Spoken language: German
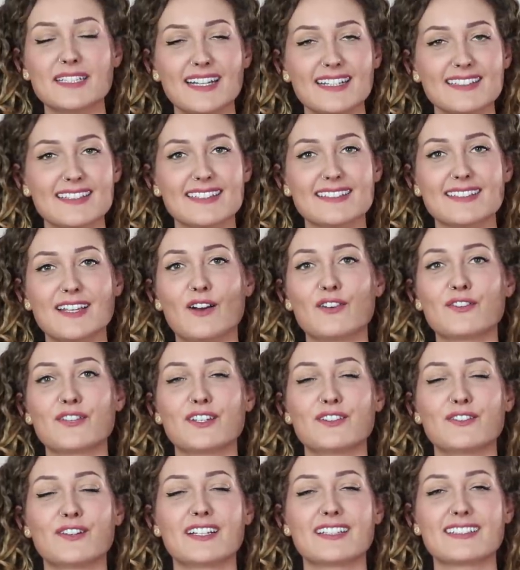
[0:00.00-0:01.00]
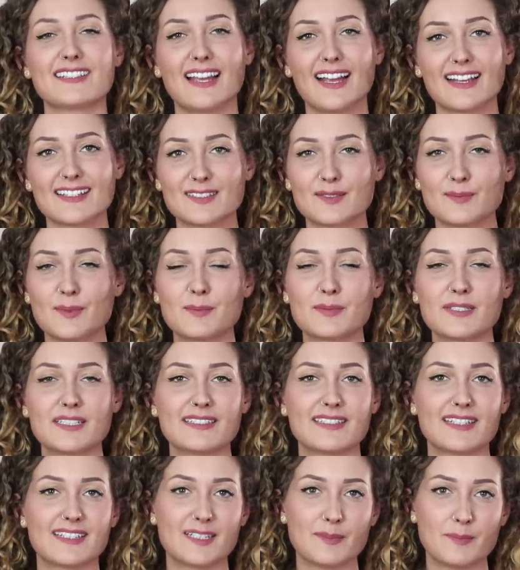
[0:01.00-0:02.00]
mich letztes Jahr auf jeden Fall das erste Mal
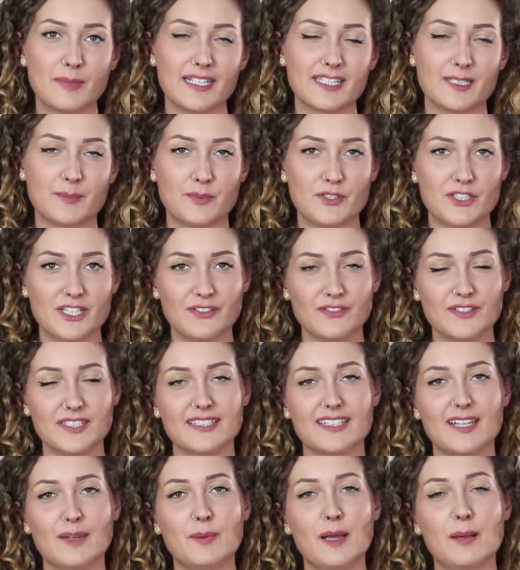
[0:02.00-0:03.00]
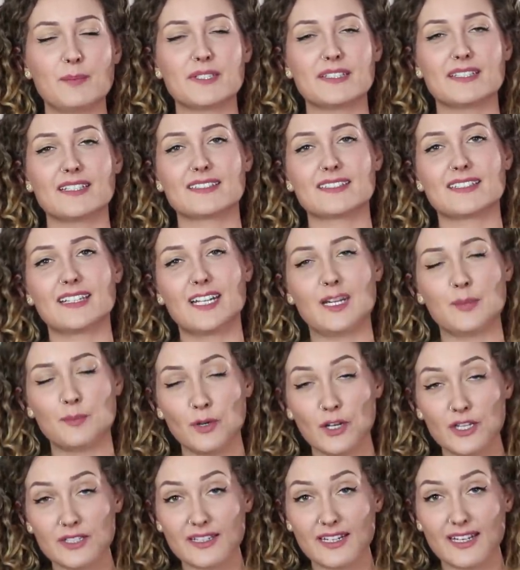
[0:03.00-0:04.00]
mit dieser Thematik beschäftigt habe, habe ich das in einer
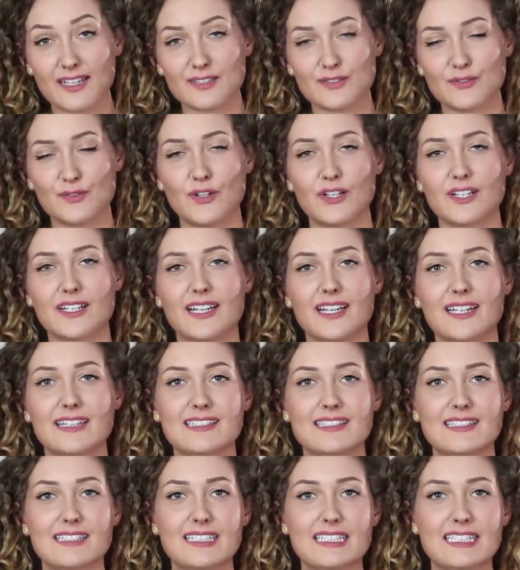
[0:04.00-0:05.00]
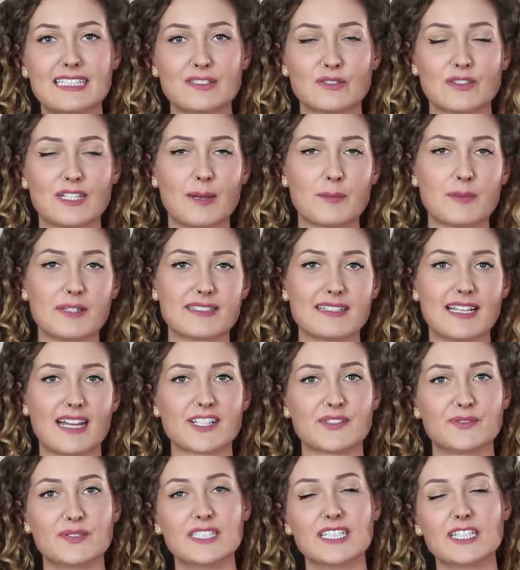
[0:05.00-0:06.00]
Podcast-Folge erzählt und habe
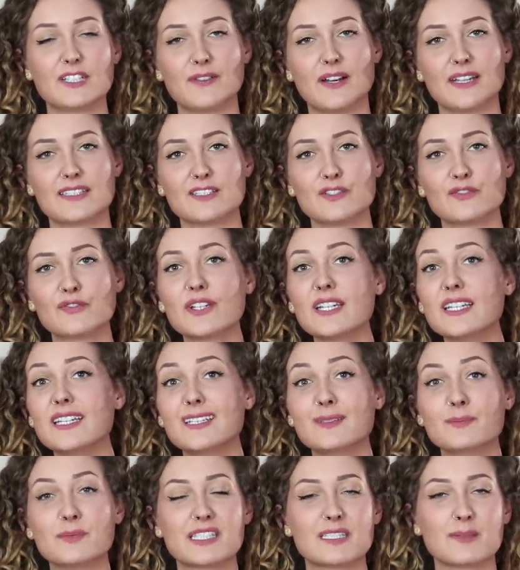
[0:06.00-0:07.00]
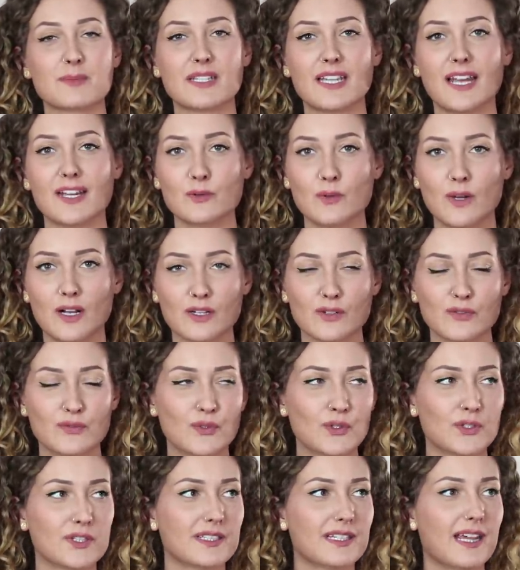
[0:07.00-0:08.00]
gesagt, wie ich quasi Frieden mit dem Januar
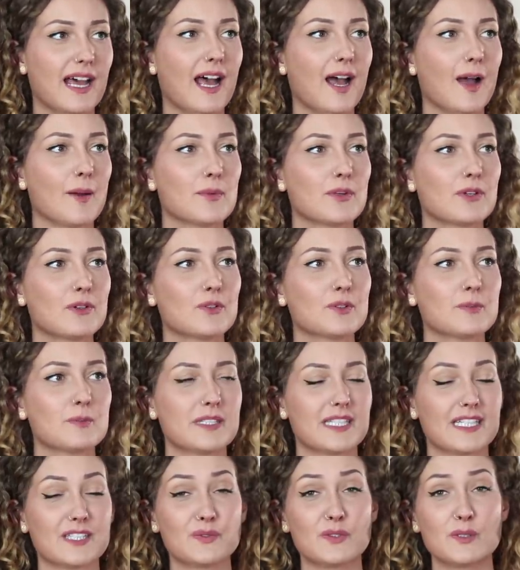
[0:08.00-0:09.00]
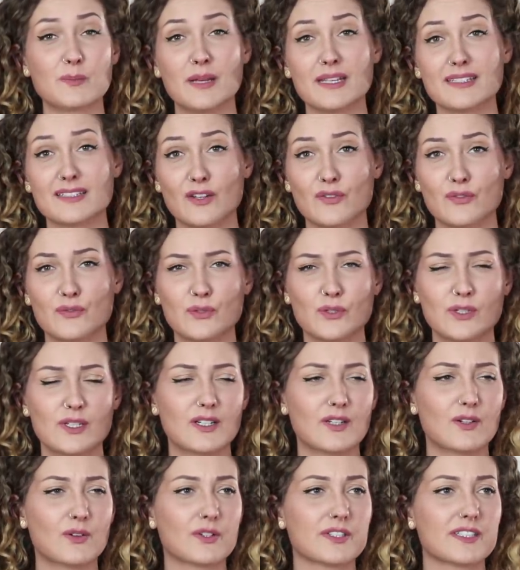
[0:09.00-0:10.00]
gefunden habe und mich jetzt viel besser
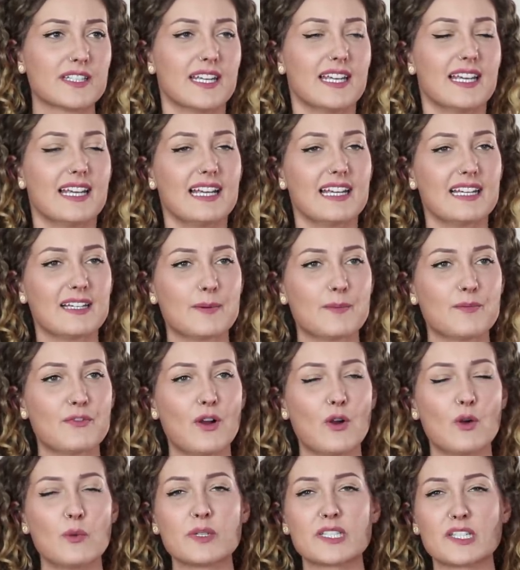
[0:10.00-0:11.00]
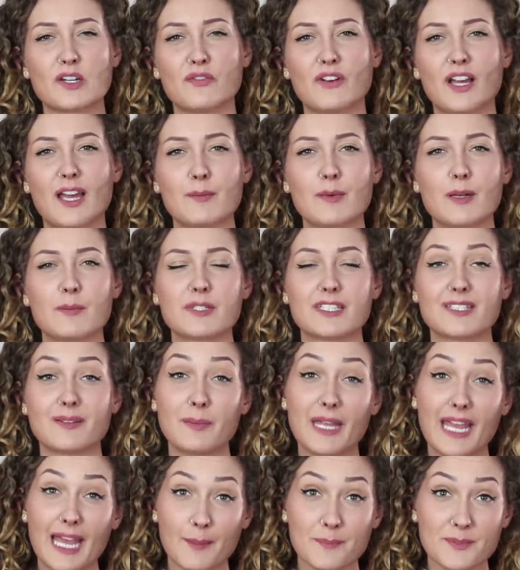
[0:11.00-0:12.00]
fühle und ähm, warum ich auf einmal mit
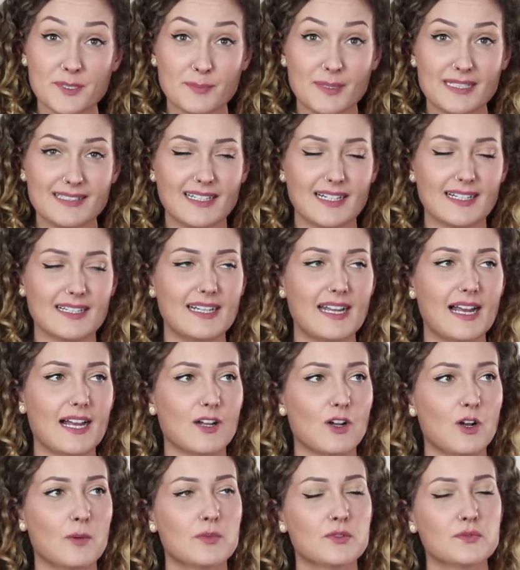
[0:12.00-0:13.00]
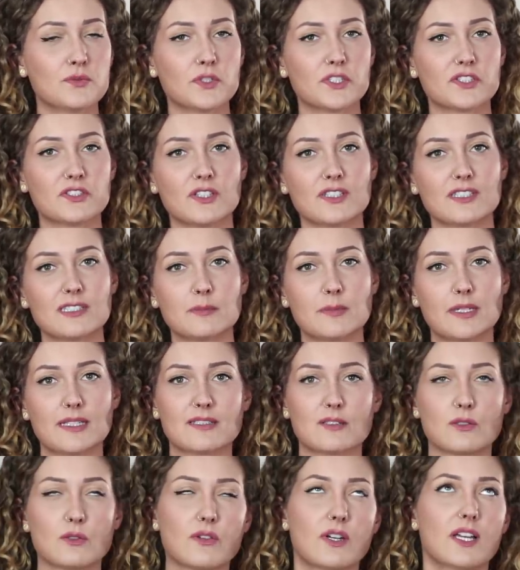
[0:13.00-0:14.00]
dem Herbst besser klarkomme, wo ich sonst
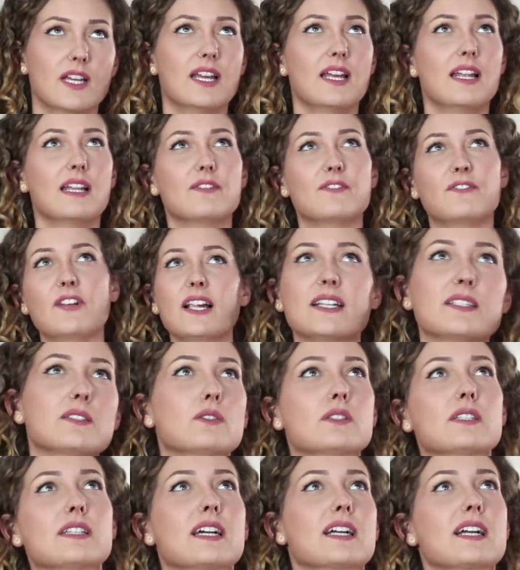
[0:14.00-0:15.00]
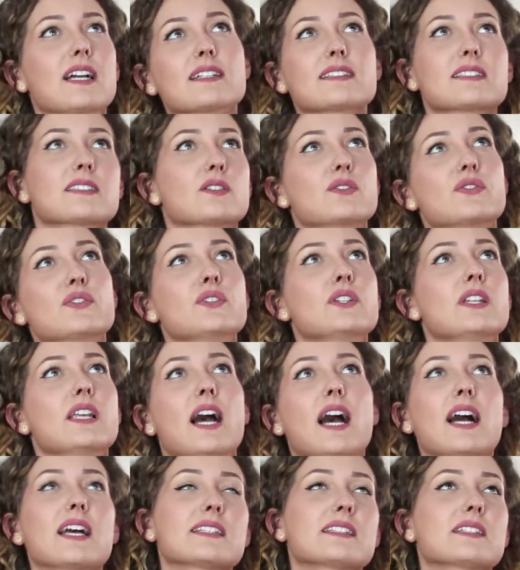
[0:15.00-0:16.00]
immer so
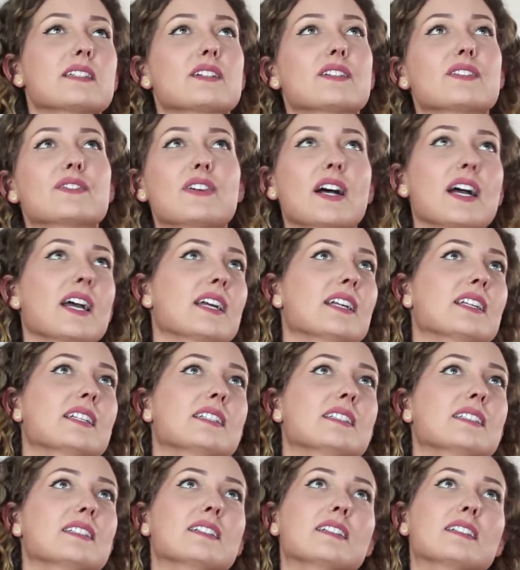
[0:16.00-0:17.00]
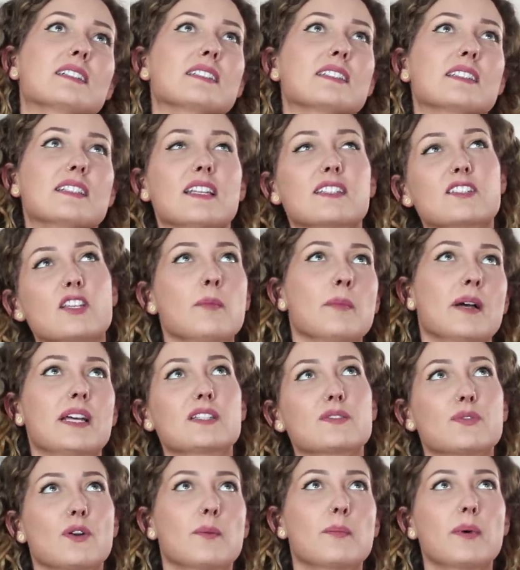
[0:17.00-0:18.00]
Weltuntergangsgefühle hatte, weil der
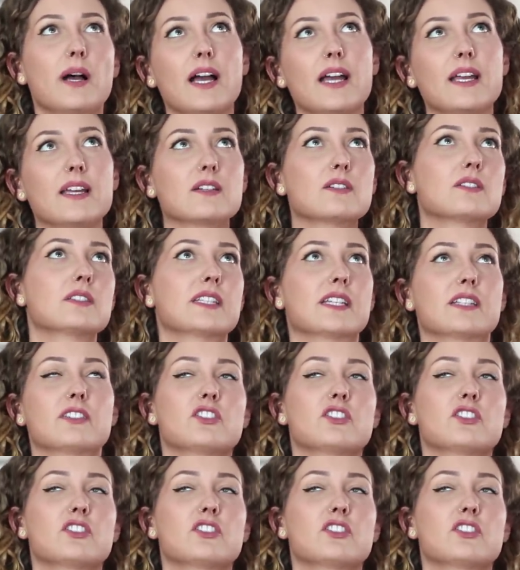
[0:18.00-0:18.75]
Sommer ist vorbei und